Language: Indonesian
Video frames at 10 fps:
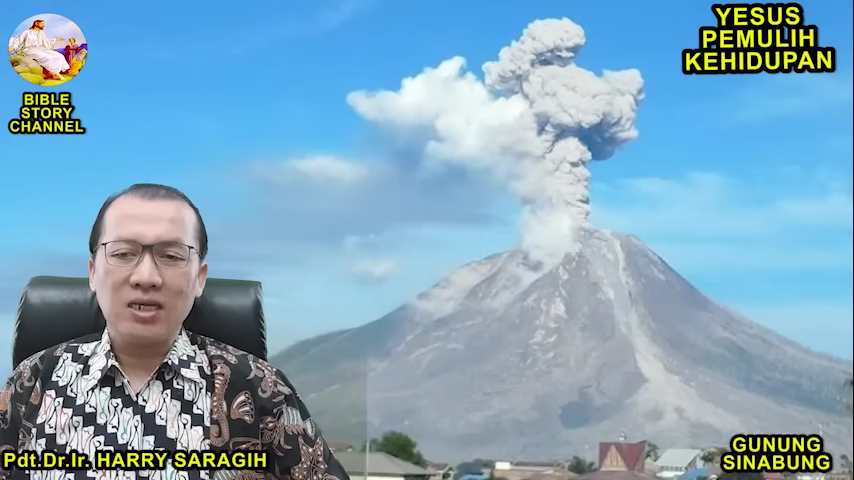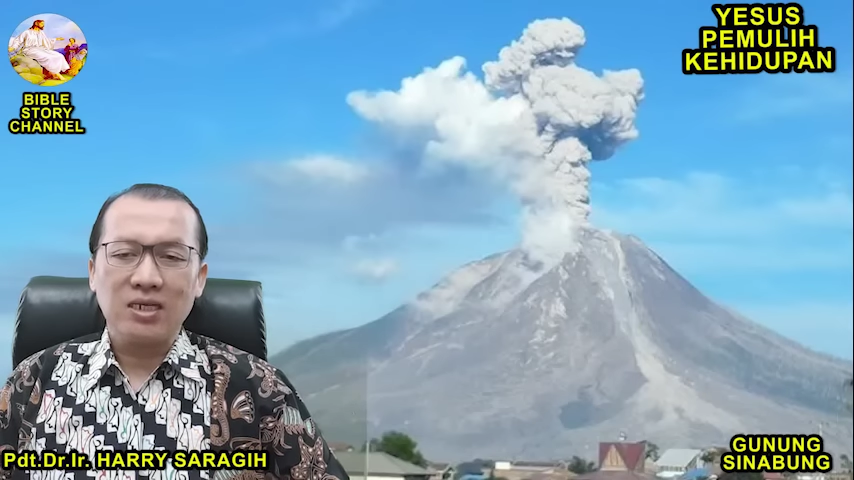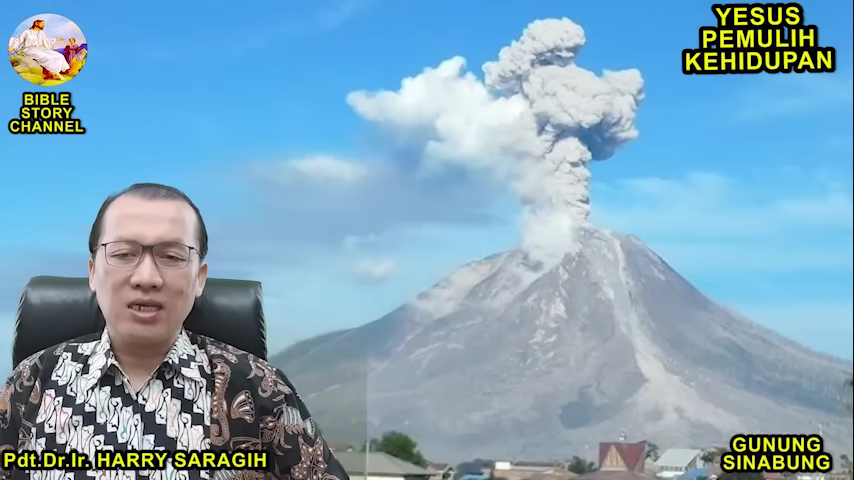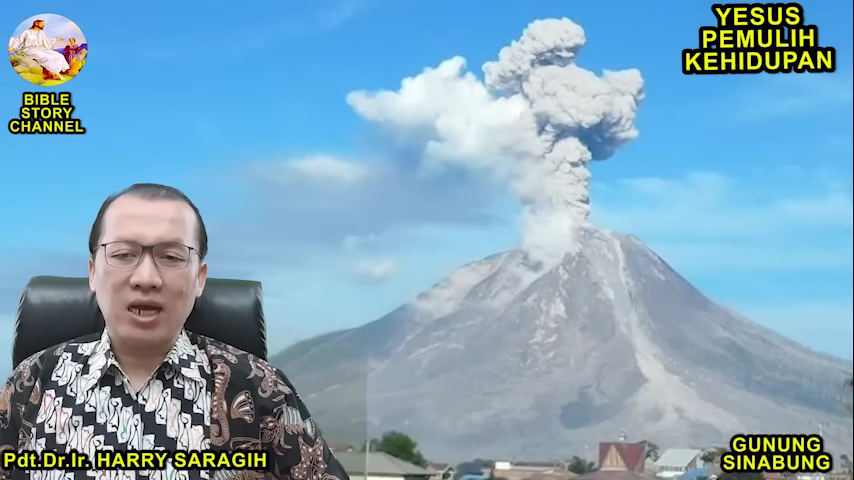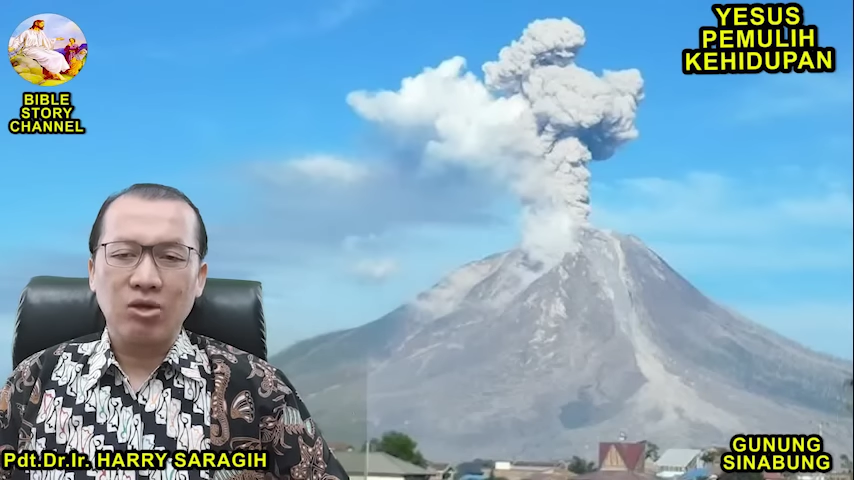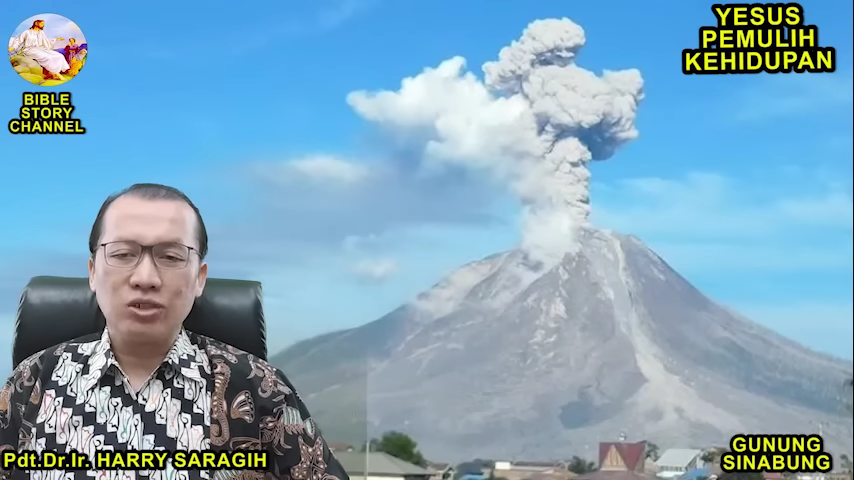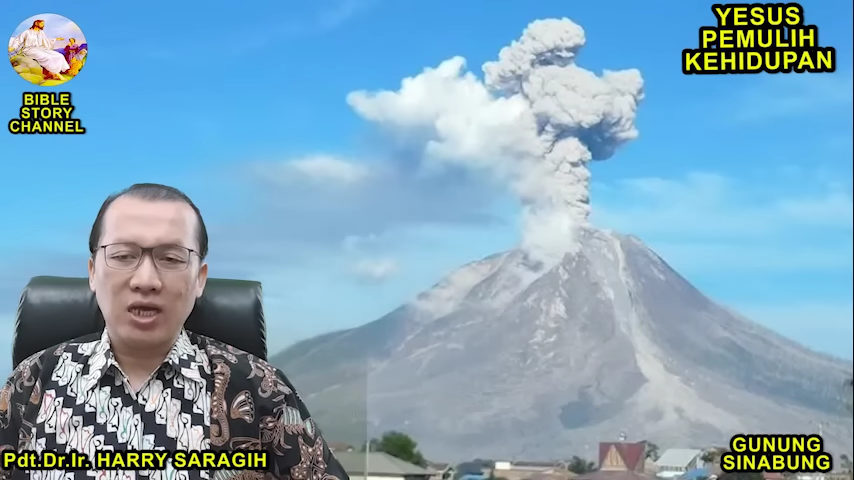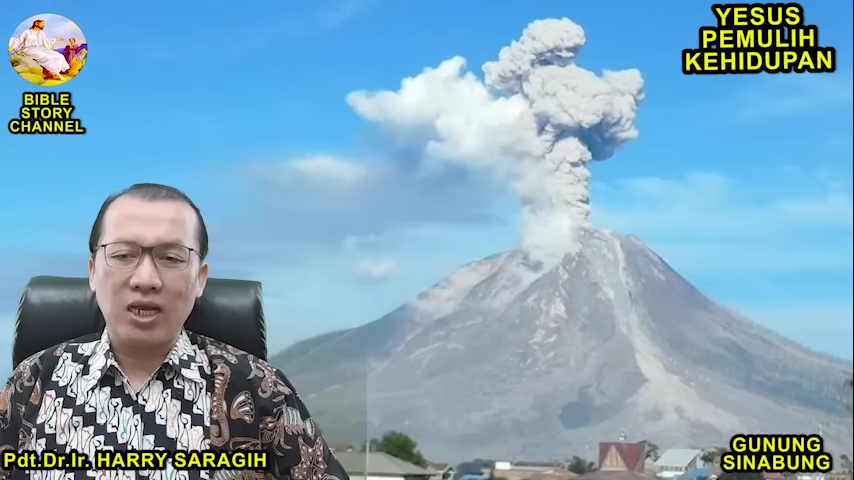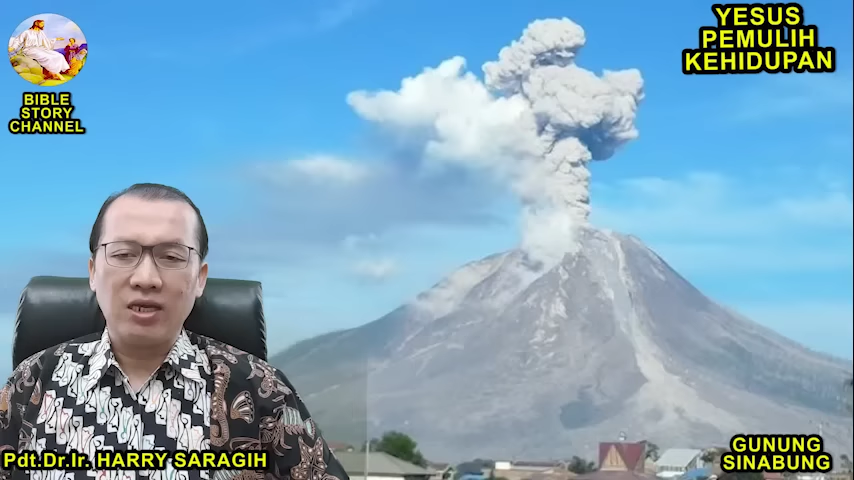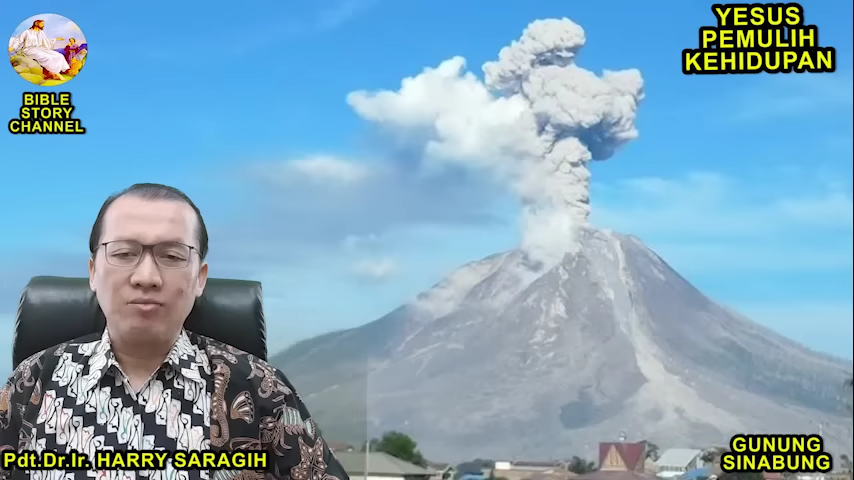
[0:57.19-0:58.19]
di kayu
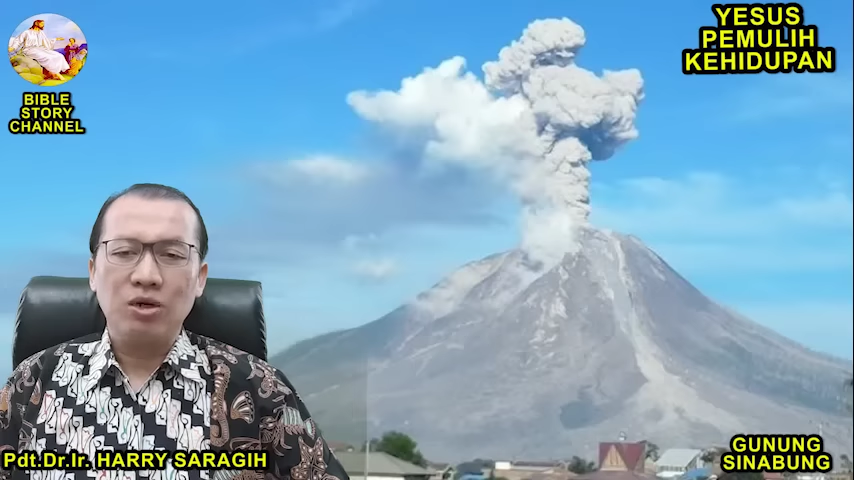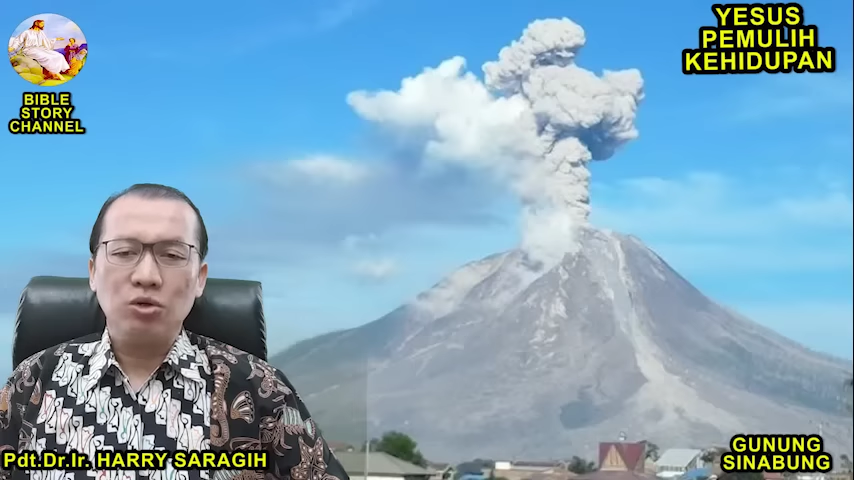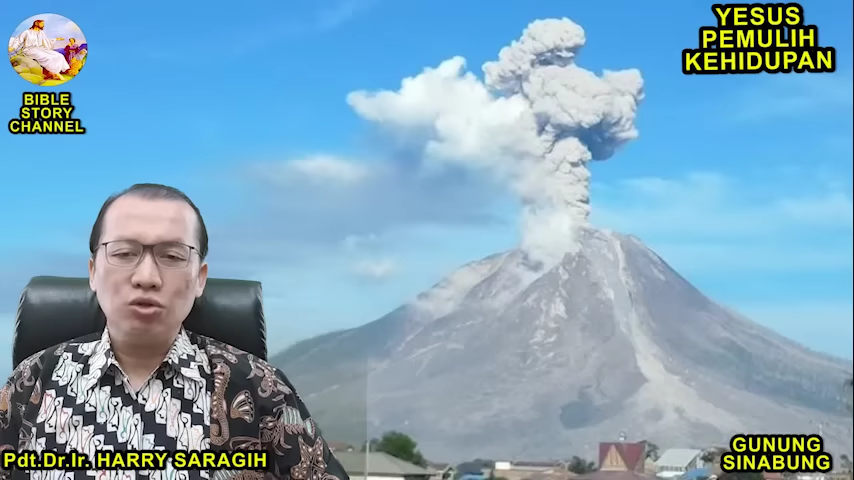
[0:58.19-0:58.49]
salib